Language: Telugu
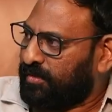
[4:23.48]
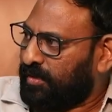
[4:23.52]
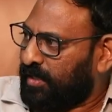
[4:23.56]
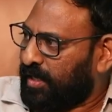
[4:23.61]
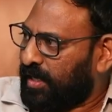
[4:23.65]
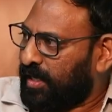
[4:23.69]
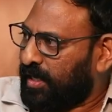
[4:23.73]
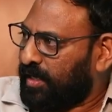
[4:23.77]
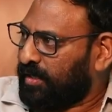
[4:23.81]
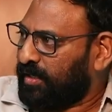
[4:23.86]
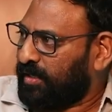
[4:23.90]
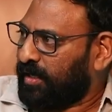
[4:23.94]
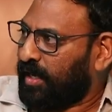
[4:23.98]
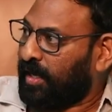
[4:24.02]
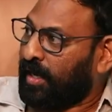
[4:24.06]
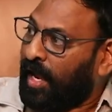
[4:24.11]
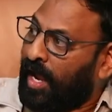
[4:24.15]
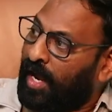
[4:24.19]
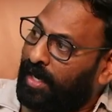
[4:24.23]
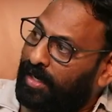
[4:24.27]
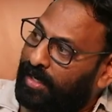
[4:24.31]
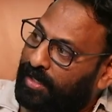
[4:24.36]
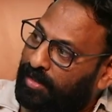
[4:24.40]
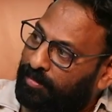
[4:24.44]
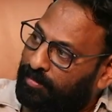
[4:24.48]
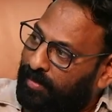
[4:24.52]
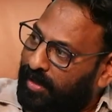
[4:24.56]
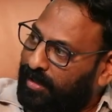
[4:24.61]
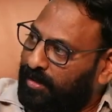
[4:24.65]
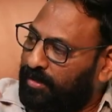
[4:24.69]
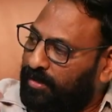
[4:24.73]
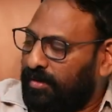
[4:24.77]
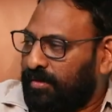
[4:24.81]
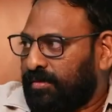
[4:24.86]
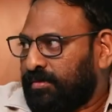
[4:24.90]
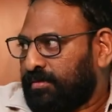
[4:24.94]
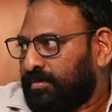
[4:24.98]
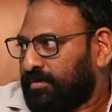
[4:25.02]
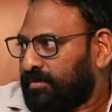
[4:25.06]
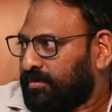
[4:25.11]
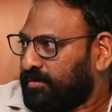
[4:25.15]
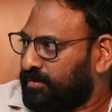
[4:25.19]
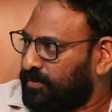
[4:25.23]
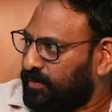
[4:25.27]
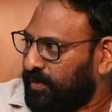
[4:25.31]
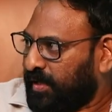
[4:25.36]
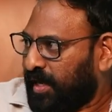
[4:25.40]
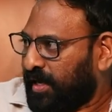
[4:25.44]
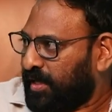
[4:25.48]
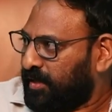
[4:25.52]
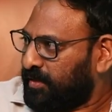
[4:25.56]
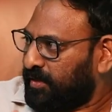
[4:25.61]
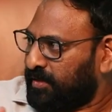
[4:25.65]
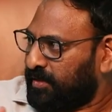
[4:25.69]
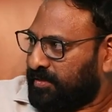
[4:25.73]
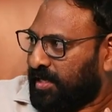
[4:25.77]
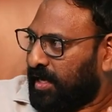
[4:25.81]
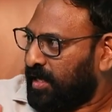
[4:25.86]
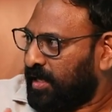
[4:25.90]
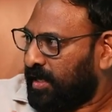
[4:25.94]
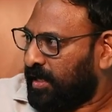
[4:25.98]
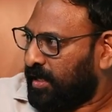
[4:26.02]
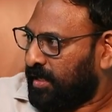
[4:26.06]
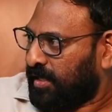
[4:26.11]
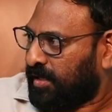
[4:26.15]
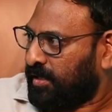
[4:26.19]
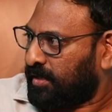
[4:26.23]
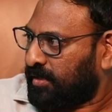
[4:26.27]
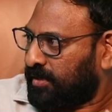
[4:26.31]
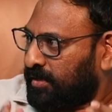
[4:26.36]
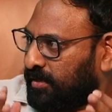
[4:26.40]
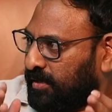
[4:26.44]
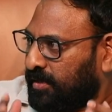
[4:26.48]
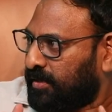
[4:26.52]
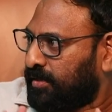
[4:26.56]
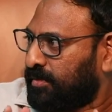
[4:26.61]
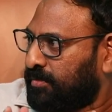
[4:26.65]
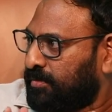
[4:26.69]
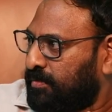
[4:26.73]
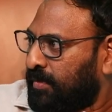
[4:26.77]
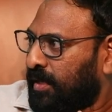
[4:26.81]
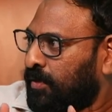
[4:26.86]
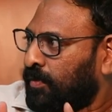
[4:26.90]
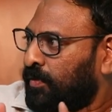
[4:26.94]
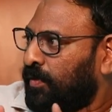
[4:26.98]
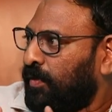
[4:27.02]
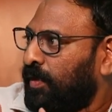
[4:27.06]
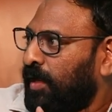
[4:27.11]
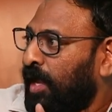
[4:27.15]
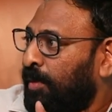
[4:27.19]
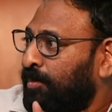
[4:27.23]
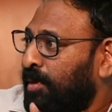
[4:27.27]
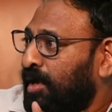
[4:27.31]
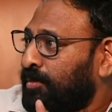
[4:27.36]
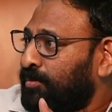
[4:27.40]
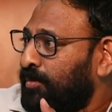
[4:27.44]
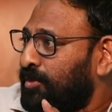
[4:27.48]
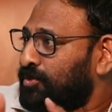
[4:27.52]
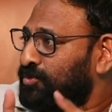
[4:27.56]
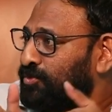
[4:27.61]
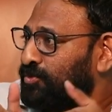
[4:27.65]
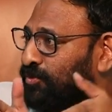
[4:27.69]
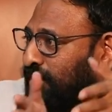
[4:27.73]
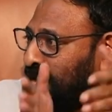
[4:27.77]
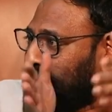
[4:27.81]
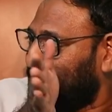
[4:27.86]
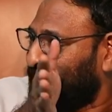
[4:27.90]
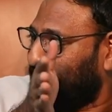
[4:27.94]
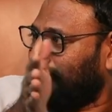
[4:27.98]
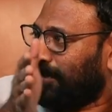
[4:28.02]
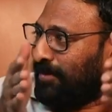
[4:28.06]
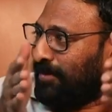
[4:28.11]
ఇలా అంటే నేను ఆల్రెడీ మైండ్లో ఉంటాయి కదండి చాలా మనకు కొన్ని అపార్ట్మెంట్స్ ఉంటాయి